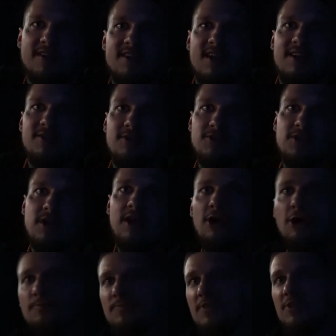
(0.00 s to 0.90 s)
das alles noch so
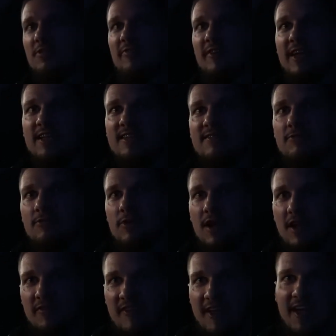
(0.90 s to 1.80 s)
erlaubt, nicht so wie jetzt, wo du
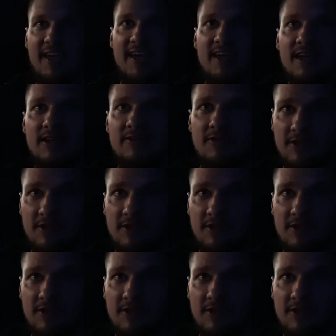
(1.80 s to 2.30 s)
gleich weggeekelt